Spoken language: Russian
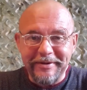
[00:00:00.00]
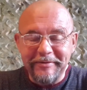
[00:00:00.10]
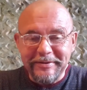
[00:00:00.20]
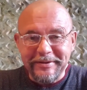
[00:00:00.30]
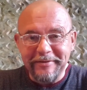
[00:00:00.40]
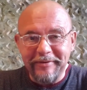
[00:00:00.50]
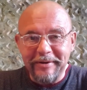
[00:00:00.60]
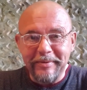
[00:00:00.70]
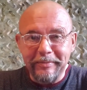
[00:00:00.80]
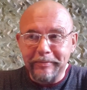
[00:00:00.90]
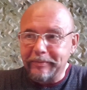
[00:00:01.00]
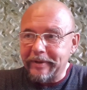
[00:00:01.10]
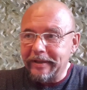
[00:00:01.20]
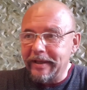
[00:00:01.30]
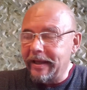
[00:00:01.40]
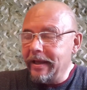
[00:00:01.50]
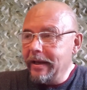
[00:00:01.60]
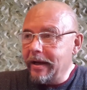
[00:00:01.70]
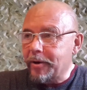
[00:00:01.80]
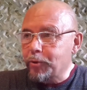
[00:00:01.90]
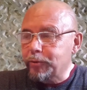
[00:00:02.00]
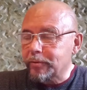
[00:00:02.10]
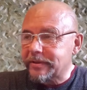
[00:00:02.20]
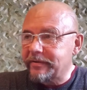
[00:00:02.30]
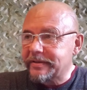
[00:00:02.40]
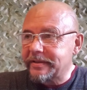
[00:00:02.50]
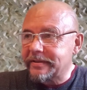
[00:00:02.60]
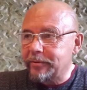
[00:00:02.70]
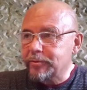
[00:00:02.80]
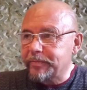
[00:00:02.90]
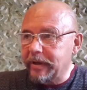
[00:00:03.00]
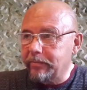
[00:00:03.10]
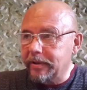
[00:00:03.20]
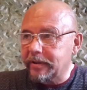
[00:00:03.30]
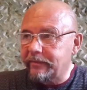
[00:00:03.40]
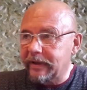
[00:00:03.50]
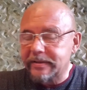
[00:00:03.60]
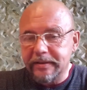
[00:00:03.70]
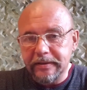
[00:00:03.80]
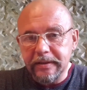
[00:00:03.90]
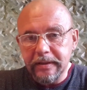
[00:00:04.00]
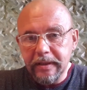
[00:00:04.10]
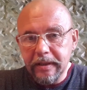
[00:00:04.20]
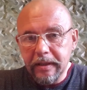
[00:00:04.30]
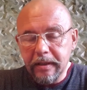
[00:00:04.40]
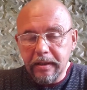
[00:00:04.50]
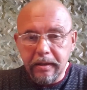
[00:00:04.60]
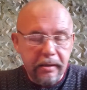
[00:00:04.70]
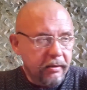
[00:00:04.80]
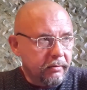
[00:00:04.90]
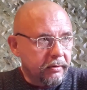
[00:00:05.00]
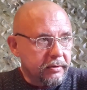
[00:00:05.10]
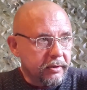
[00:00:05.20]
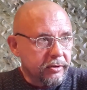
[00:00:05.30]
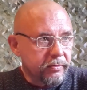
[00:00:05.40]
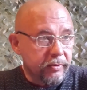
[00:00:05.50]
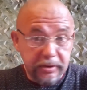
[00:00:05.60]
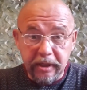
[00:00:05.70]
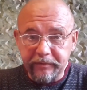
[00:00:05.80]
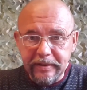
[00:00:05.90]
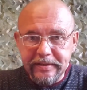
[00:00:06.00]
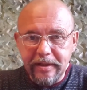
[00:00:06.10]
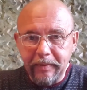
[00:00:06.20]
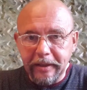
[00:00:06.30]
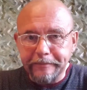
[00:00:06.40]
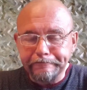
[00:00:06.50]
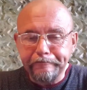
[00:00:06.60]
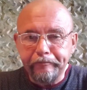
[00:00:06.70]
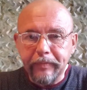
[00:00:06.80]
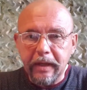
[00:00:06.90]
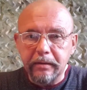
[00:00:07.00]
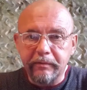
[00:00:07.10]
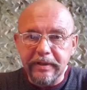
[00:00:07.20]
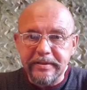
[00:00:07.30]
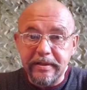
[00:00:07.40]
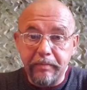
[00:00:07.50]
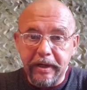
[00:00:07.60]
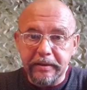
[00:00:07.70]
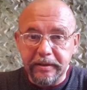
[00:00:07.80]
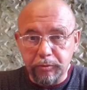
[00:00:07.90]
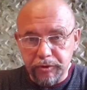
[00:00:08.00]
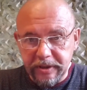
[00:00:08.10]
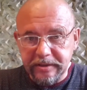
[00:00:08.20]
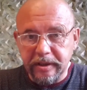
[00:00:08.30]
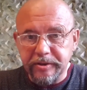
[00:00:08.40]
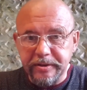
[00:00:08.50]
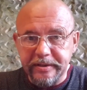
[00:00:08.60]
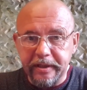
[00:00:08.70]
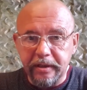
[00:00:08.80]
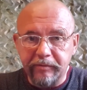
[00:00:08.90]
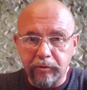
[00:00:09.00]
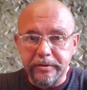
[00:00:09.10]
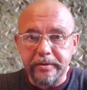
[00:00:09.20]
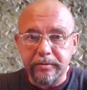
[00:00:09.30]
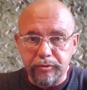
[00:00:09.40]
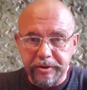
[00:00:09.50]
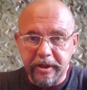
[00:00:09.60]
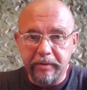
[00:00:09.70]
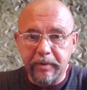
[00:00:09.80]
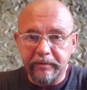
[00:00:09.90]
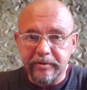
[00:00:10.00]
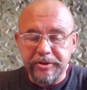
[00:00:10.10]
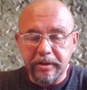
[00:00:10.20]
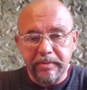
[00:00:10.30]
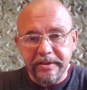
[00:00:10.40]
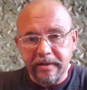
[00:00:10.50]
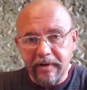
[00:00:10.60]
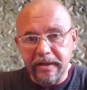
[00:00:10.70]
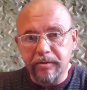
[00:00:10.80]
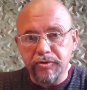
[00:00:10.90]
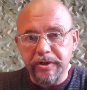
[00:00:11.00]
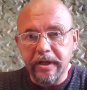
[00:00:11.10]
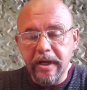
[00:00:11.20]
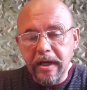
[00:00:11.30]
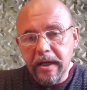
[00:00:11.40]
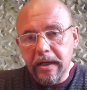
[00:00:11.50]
в советское время, когда рухнул Советский Союз, мне было 20, если не ошибаюсь, да, 27 лет. 27 лет. Это уже достаточно зрелый возраст, уже я имел высшее образование, уже